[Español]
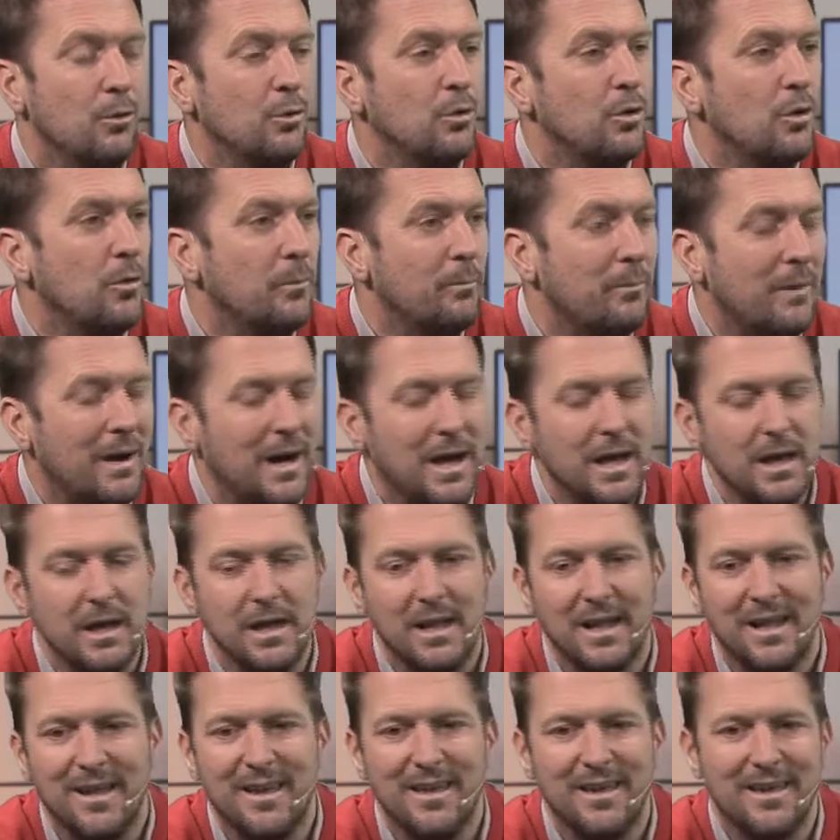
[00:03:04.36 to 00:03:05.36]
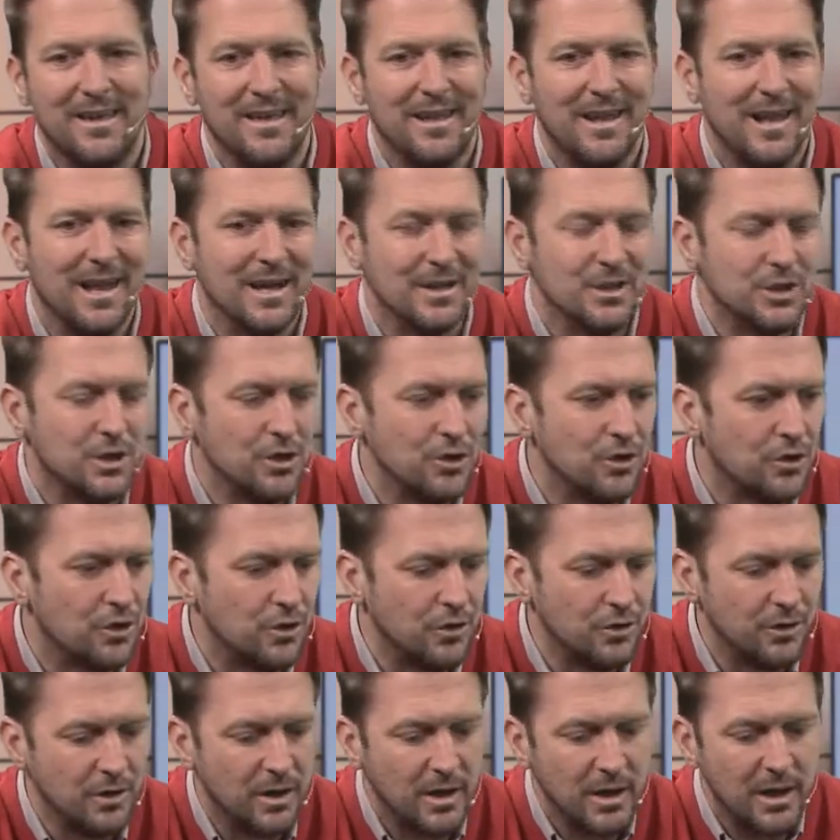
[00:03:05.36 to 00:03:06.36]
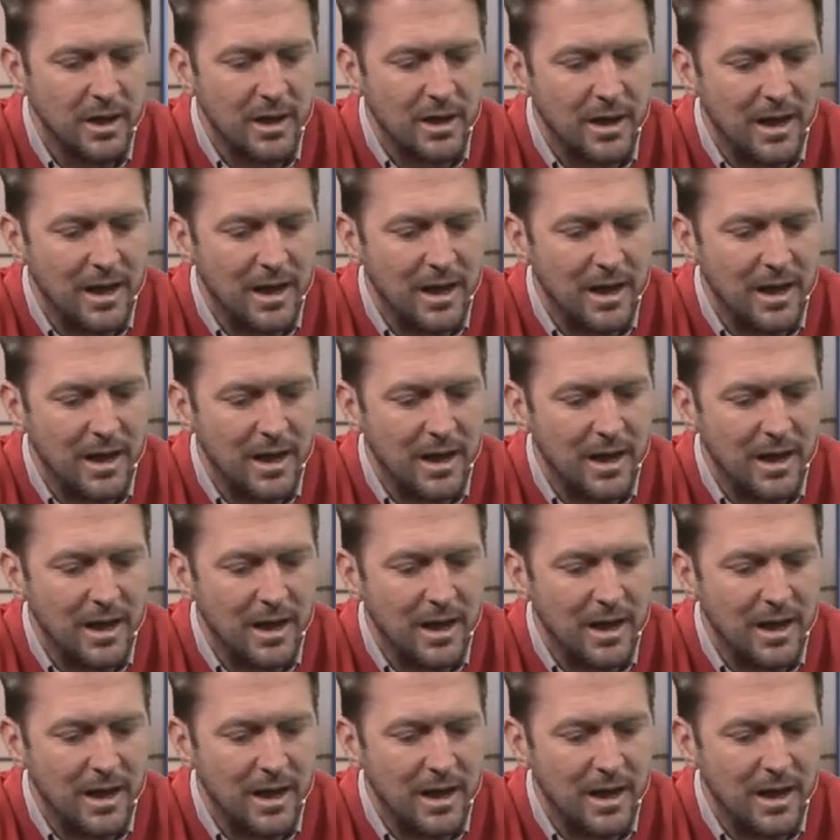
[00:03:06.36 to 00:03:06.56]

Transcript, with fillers: Europa hay legislación,